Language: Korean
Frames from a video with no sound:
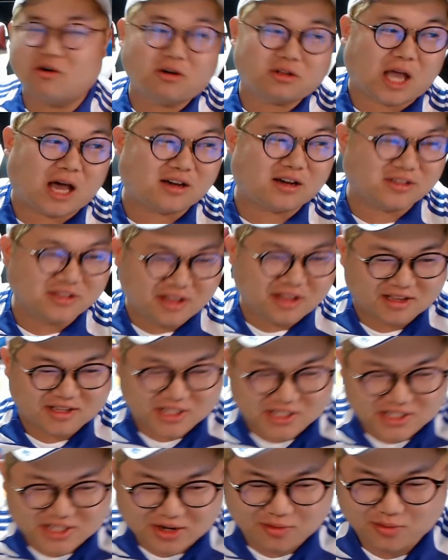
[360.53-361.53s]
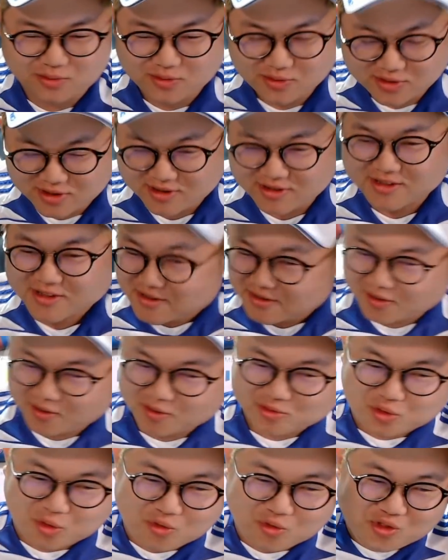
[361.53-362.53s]
영어 다 끝내 진짜로
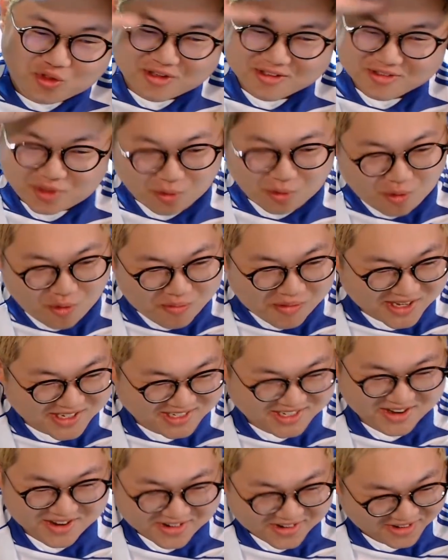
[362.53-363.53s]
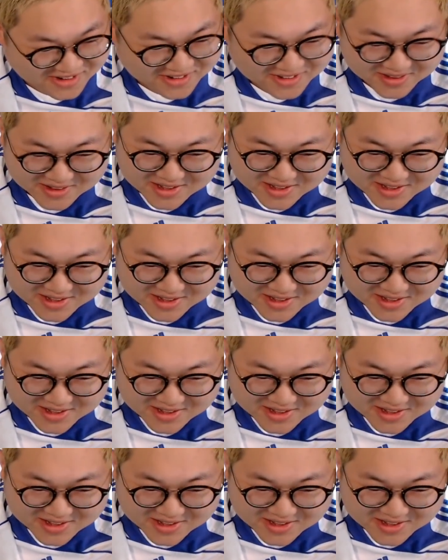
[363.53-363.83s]
어 존나 너무만 씨 영어